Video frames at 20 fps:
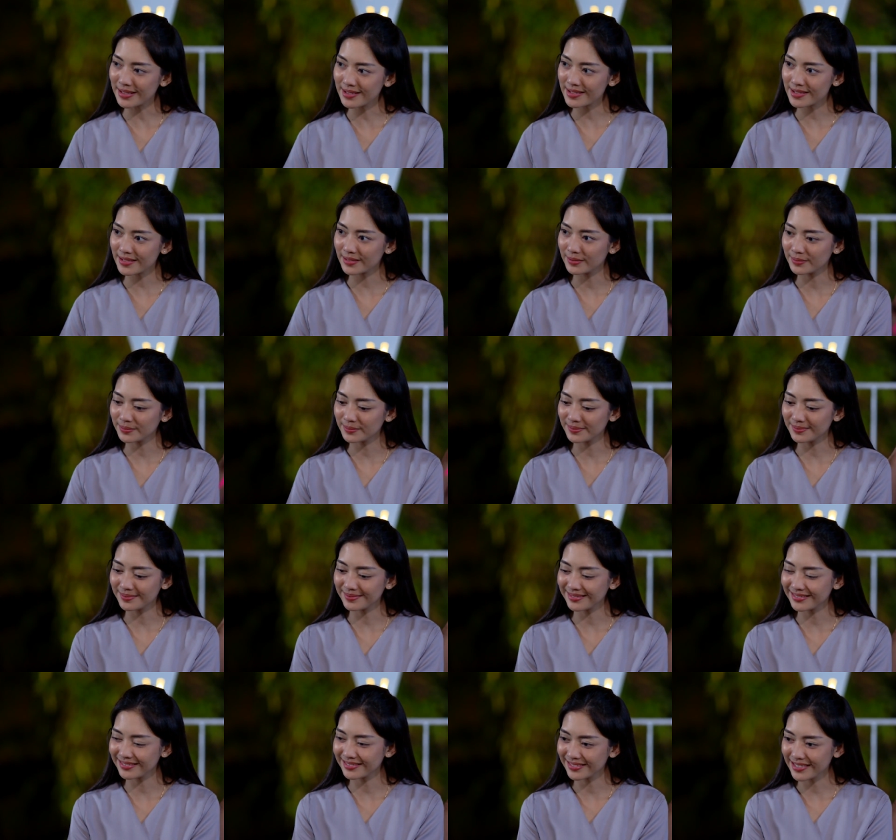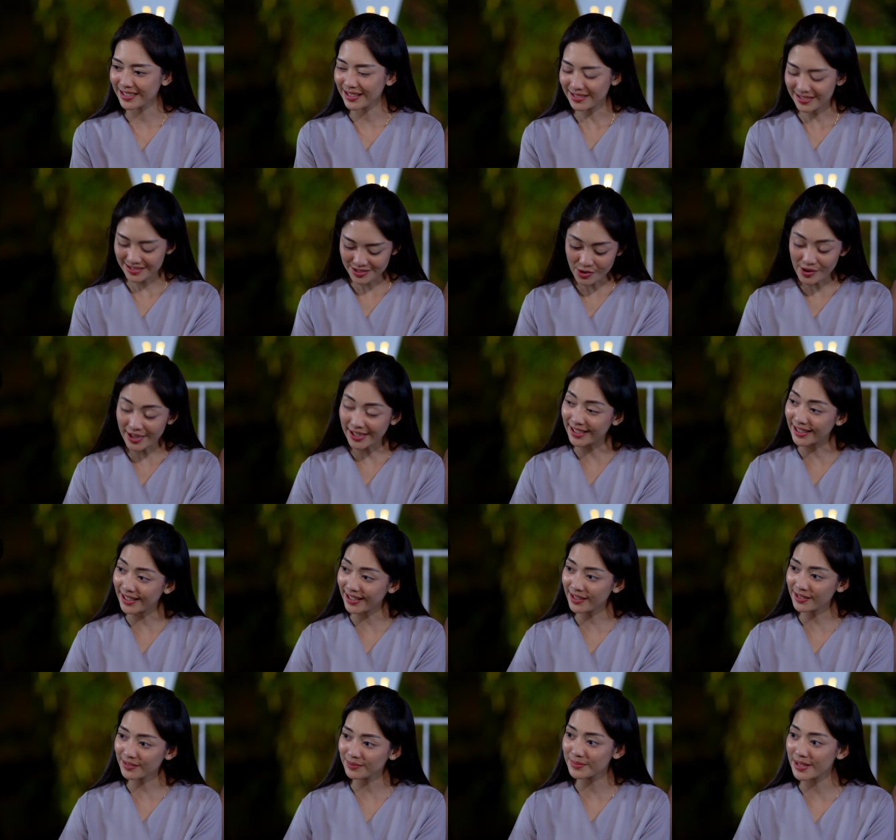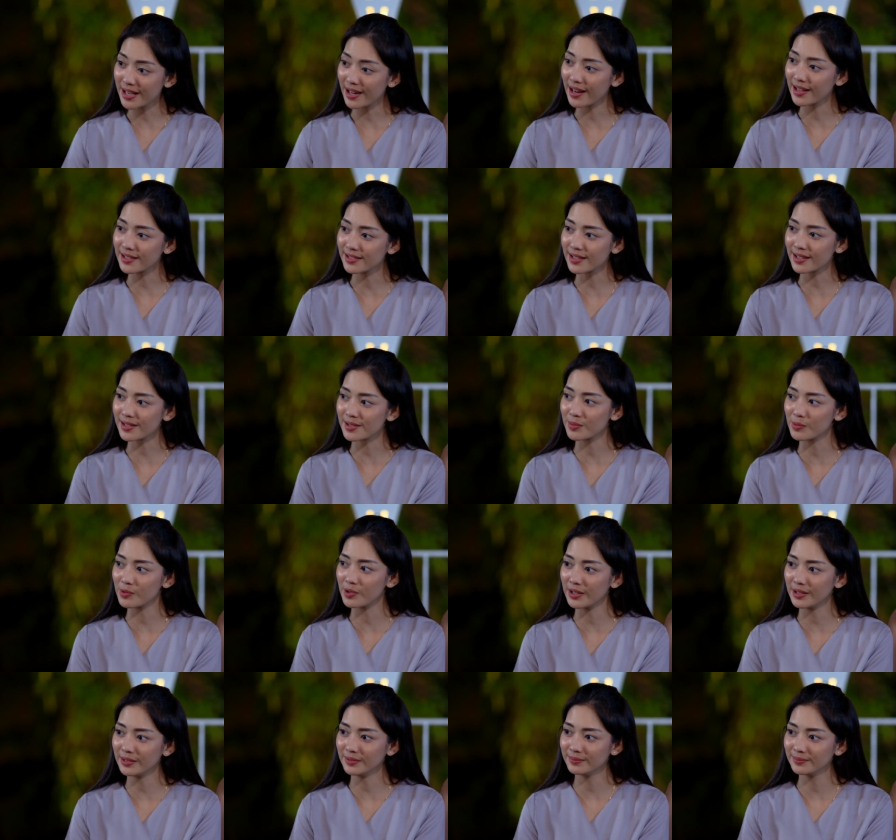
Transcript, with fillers: Mas. Doain ya, biar lancar semua. Hmm.